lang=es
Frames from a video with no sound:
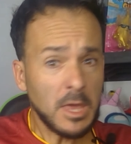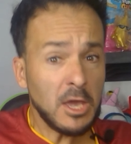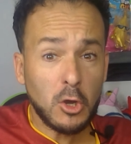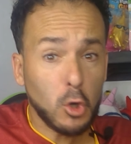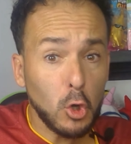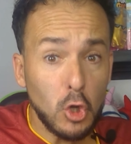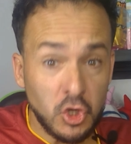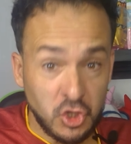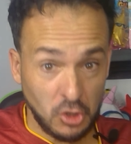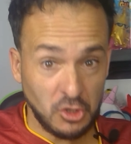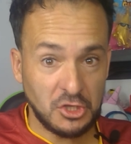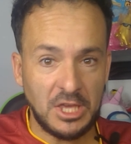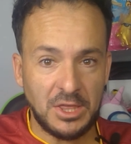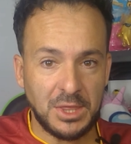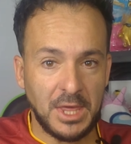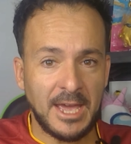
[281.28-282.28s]
Incluso
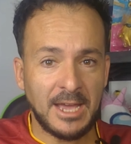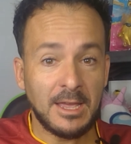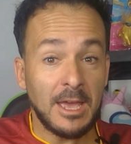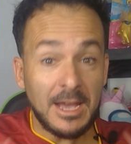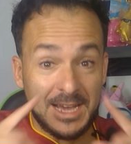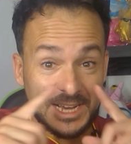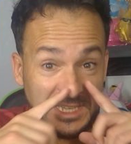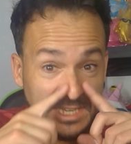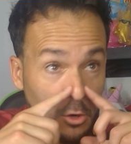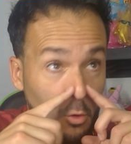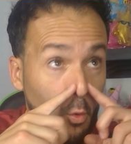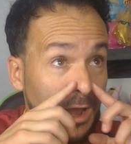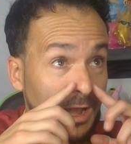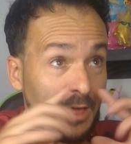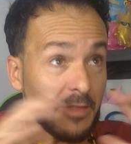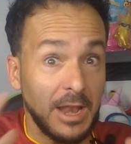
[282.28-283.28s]
dicen que si
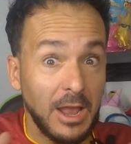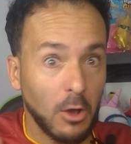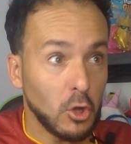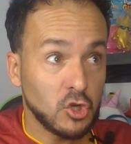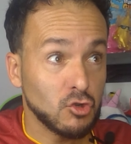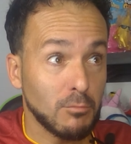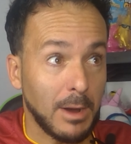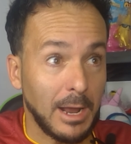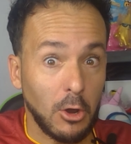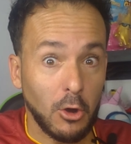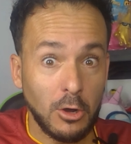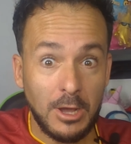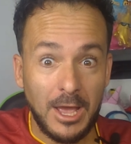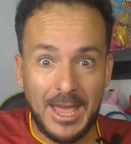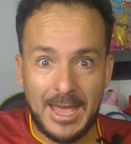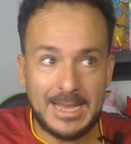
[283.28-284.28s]
huele de lejos un
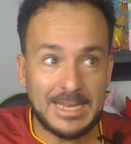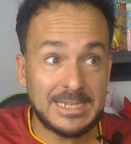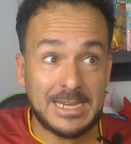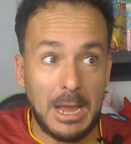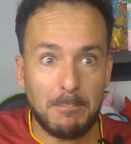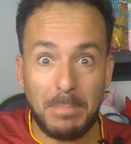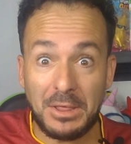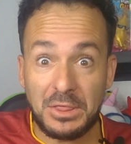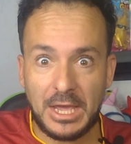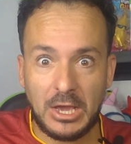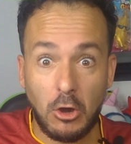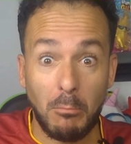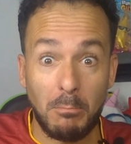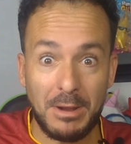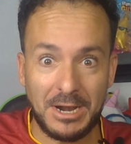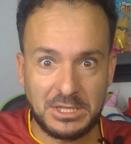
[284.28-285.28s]
balón, es capaz de
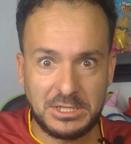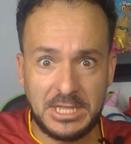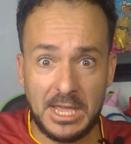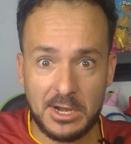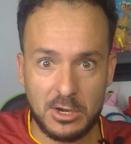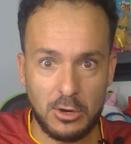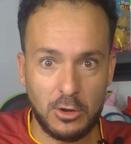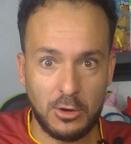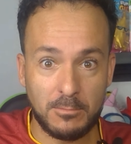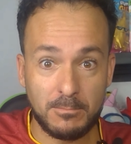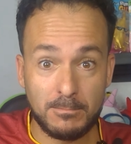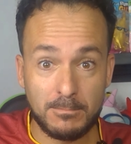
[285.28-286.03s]
convertirlo.